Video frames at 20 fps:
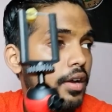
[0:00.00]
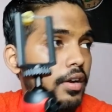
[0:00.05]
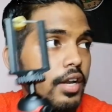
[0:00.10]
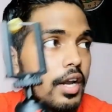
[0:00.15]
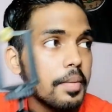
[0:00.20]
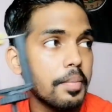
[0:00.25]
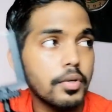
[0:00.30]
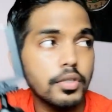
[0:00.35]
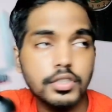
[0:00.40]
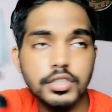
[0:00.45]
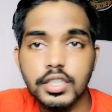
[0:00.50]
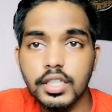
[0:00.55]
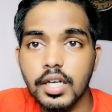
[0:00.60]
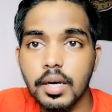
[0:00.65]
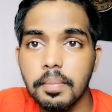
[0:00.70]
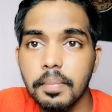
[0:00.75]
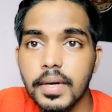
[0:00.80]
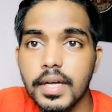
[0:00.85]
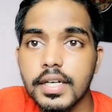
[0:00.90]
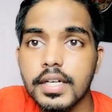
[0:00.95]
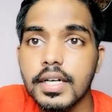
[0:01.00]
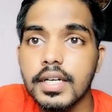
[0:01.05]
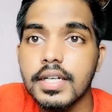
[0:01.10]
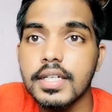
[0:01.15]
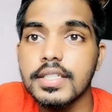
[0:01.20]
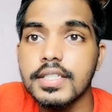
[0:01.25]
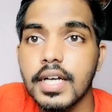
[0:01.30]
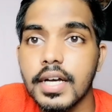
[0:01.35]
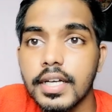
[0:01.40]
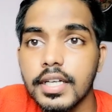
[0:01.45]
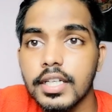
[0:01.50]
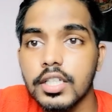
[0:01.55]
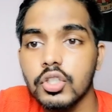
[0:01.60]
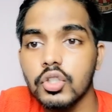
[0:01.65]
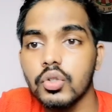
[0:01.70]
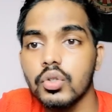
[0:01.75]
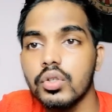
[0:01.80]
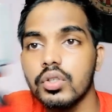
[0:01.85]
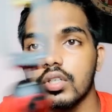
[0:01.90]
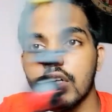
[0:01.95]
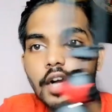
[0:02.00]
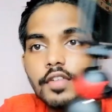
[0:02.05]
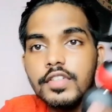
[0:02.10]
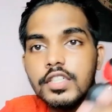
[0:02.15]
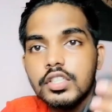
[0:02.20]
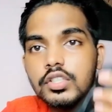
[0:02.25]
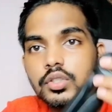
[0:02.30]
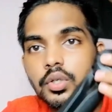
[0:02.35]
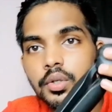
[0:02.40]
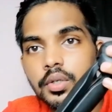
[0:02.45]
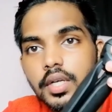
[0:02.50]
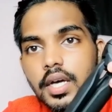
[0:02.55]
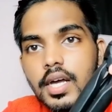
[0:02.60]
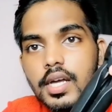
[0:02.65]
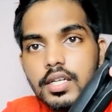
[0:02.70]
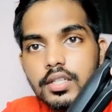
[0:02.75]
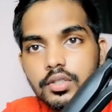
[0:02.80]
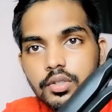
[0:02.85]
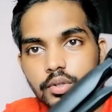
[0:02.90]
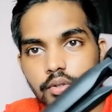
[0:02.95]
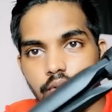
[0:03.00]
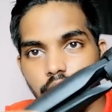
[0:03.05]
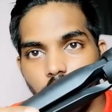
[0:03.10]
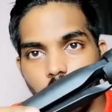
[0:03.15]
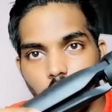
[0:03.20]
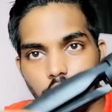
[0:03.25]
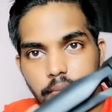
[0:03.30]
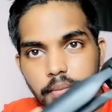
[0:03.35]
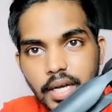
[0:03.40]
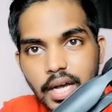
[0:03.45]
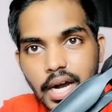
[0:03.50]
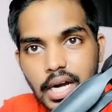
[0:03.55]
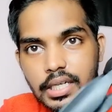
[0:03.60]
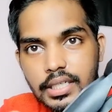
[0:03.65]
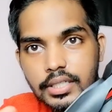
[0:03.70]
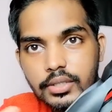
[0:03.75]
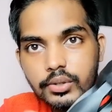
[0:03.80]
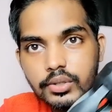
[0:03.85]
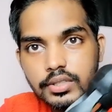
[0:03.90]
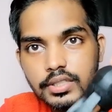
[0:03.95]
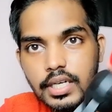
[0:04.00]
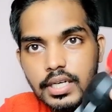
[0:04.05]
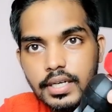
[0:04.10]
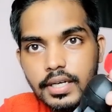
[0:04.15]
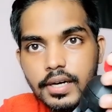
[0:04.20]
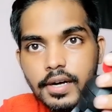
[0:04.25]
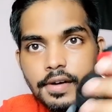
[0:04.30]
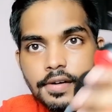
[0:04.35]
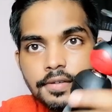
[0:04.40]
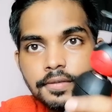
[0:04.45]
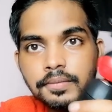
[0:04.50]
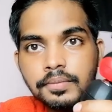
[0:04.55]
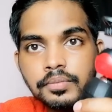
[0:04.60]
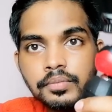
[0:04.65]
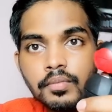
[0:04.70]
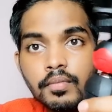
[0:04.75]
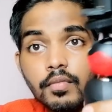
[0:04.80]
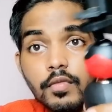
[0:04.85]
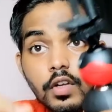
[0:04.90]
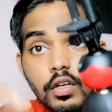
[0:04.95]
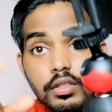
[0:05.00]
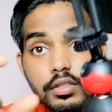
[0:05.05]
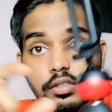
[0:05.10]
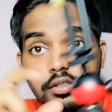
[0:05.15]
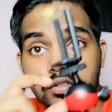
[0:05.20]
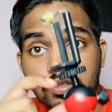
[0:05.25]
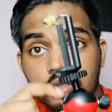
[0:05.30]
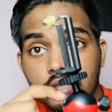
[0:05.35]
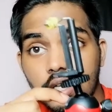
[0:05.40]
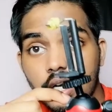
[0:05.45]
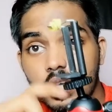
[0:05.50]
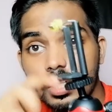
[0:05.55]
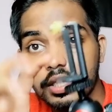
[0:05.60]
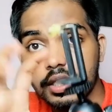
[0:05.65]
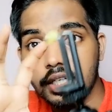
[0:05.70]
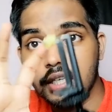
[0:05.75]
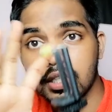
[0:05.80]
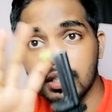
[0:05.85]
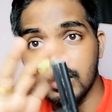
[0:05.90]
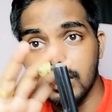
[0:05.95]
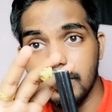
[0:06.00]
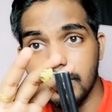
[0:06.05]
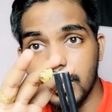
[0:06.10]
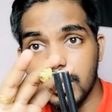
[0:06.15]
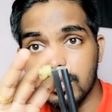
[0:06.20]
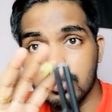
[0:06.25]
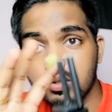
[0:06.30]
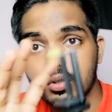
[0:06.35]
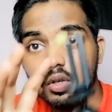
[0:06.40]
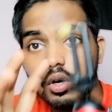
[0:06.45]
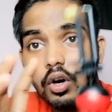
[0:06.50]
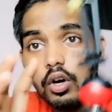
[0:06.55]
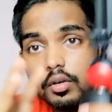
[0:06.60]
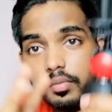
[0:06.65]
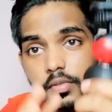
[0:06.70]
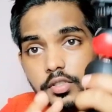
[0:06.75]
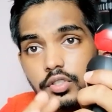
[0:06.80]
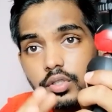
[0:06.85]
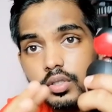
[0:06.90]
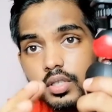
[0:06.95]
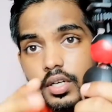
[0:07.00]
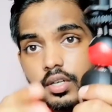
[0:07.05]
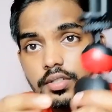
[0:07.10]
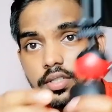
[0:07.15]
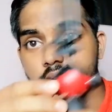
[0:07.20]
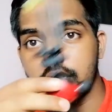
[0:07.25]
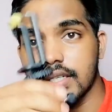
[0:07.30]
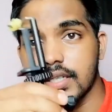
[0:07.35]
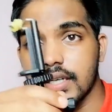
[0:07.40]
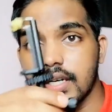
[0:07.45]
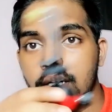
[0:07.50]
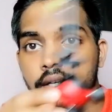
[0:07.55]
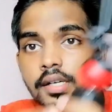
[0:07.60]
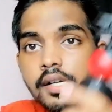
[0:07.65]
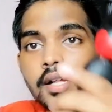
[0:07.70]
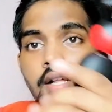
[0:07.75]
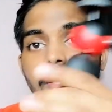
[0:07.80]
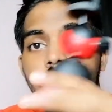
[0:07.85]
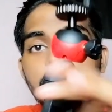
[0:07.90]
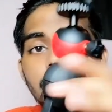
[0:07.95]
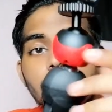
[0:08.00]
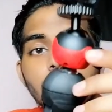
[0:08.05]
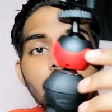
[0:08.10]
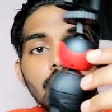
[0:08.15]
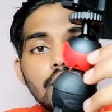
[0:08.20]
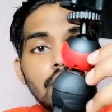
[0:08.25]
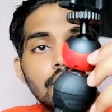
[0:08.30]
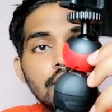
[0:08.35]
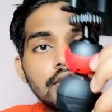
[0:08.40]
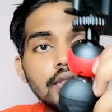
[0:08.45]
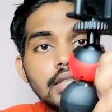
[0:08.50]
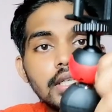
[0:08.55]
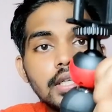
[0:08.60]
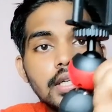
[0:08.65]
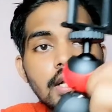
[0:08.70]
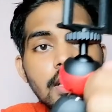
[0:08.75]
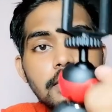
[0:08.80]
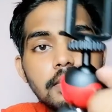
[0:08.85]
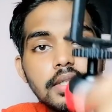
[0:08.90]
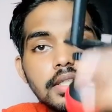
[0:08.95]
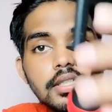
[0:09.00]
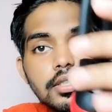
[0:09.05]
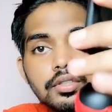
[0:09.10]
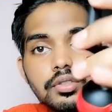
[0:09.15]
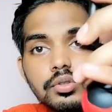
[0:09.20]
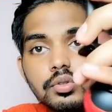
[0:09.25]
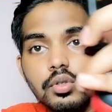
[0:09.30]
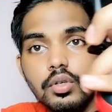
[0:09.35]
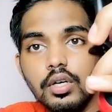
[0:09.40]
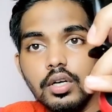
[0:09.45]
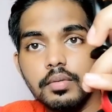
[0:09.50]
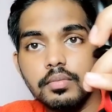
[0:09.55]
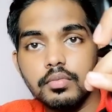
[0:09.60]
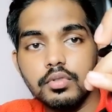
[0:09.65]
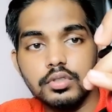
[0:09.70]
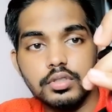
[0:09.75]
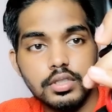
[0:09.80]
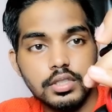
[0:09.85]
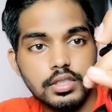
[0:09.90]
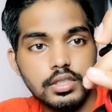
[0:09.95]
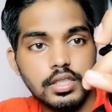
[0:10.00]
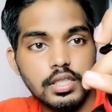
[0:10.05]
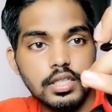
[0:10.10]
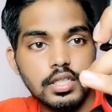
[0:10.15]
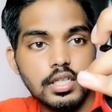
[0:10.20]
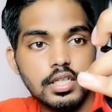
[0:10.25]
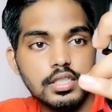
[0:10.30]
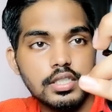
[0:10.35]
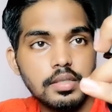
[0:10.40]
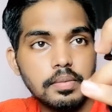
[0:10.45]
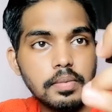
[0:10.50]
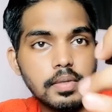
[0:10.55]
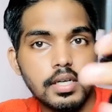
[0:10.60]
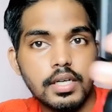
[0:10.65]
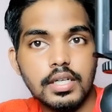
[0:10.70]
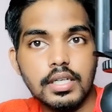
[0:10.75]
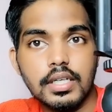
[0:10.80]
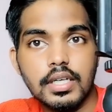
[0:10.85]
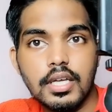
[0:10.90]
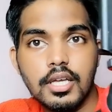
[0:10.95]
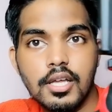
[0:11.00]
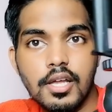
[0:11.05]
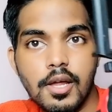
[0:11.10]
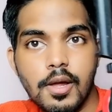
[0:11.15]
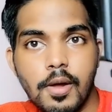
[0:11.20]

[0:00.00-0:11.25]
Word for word: ट्राईपॉड से कंपेयर करने जाएंगे तो काफ़ी छोटा है तो और भी हैंडी हो जाएगा और इसको निकाल देंगे इतने पार्ट को तो और भी छोटा हो जाएगा तो ये रहा भाई इसको हम कुछ इस तरीके से पकड़ के